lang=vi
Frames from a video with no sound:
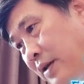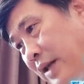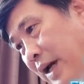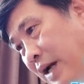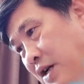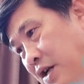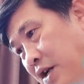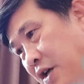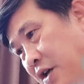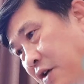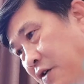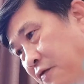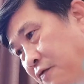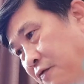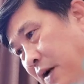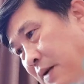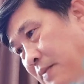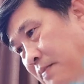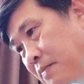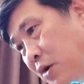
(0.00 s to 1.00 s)
thánh địa
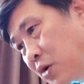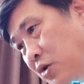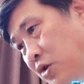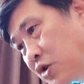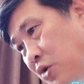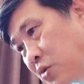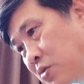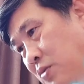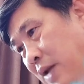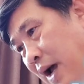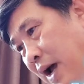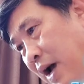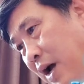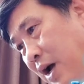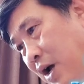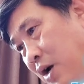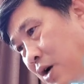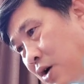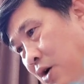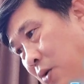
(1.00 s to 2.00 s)
Phật môn chúng ta
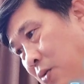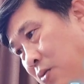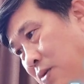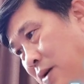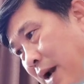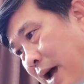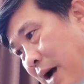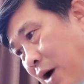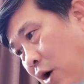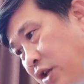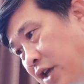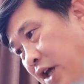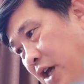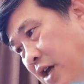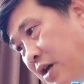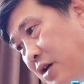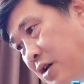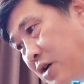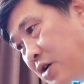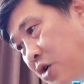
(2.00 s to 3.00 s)
cũng là có
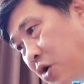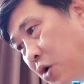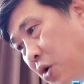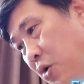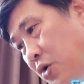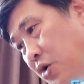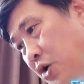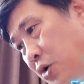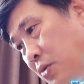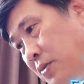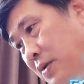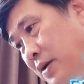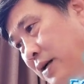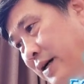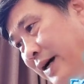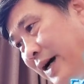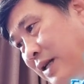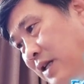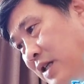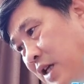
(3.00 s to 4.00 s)
thể khu trục
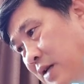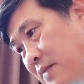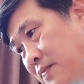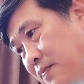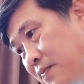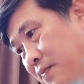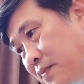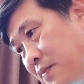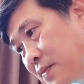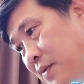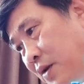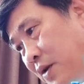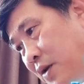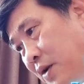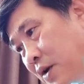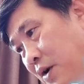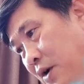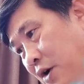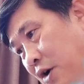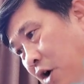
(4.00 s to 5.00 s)
khách nhân.
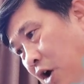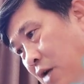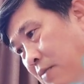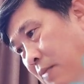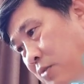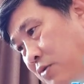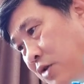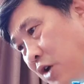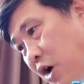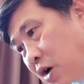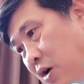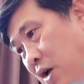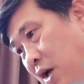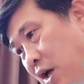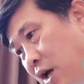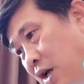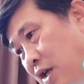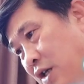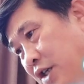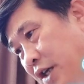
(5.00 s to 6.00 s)
Nói bóng gió,
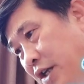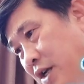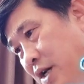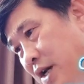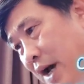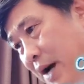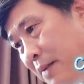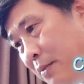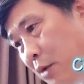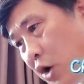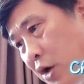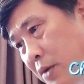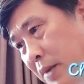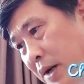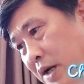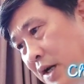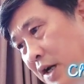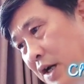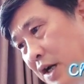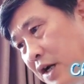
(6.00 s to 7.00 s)
chính là Bồ Nguyên
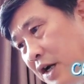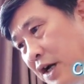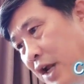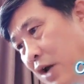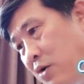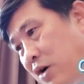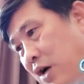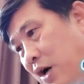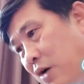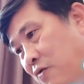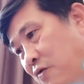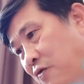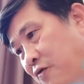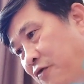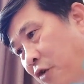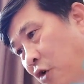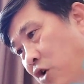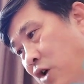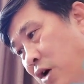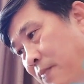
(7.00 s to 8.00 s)
Minh nếu không
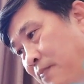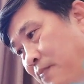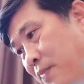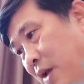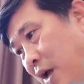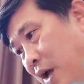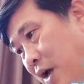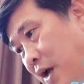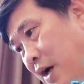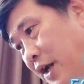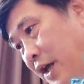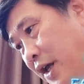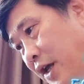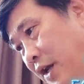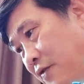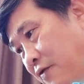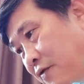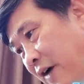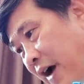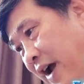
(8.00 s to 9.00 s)
phối hợp
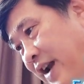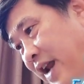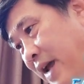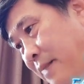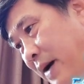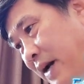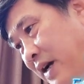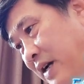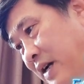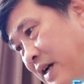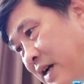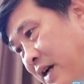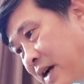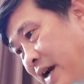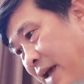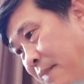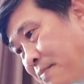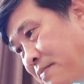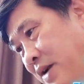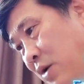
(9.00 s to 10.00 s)
liền phải đem anh
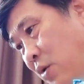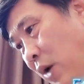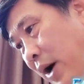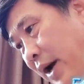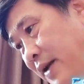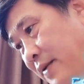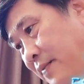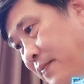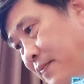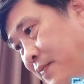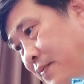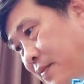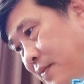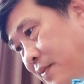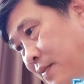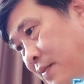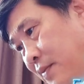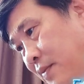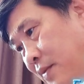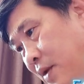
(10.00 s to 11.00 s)
ném ra ngoài.
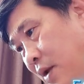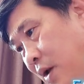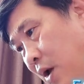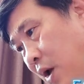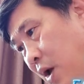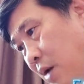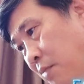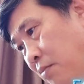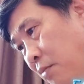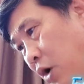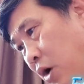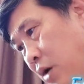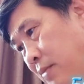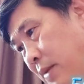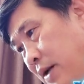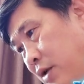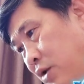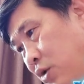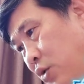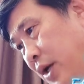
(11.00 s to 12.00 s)
Bồ Nguyên
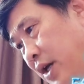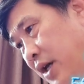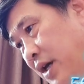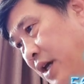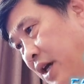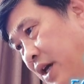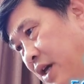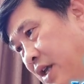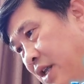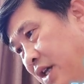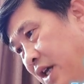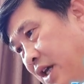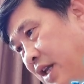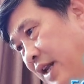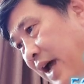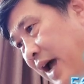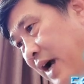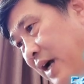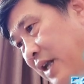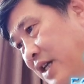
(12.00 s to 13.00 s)
Minh tùy ý
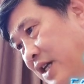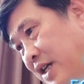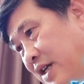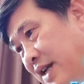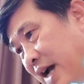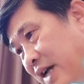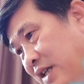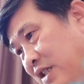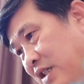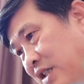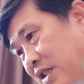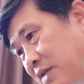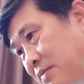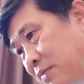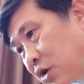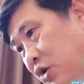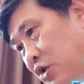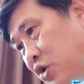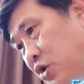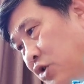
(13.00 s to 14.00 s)
nhìn hạt nhiên đại sư
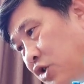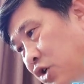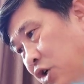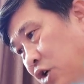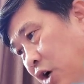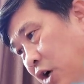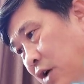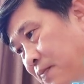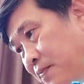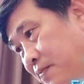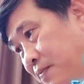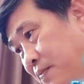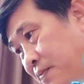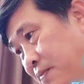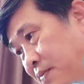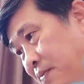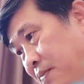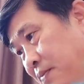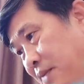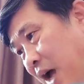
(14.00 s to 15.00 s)
một chút rồi nói,
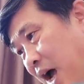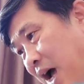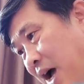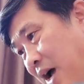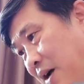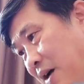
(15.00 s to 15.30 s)
ta